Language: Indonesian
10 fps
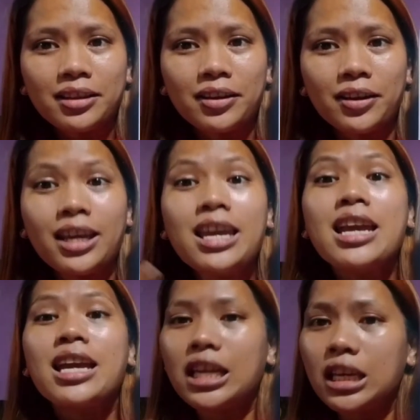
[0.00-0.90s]
Oke. Okay?
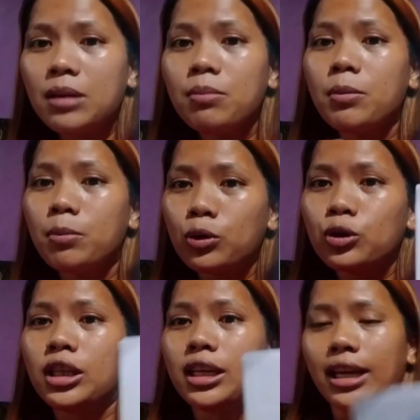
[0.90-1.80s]
Ini
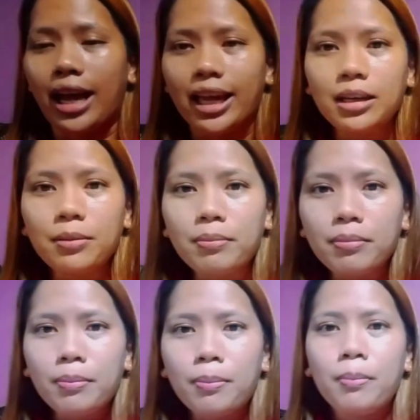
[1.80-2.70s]
membuktikan
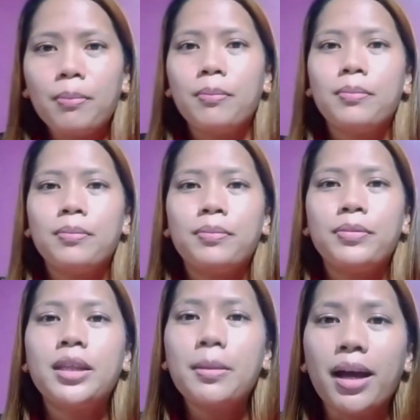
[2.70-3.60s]

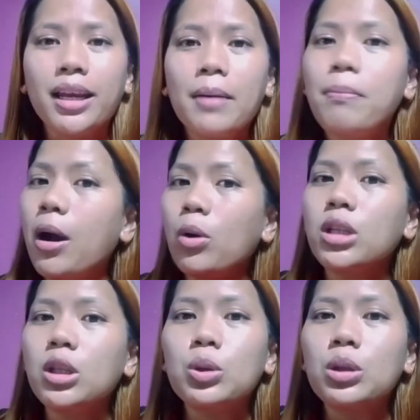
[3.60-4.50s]
di mana maut
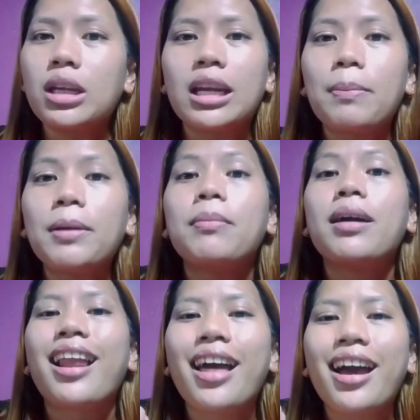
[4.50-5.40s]
itu tidak dapat
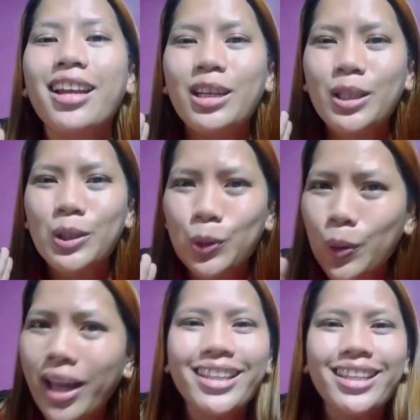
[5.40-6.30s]
mengalahkan
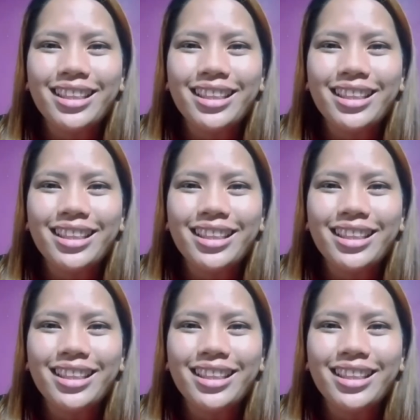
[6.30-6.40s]
Tuhan kita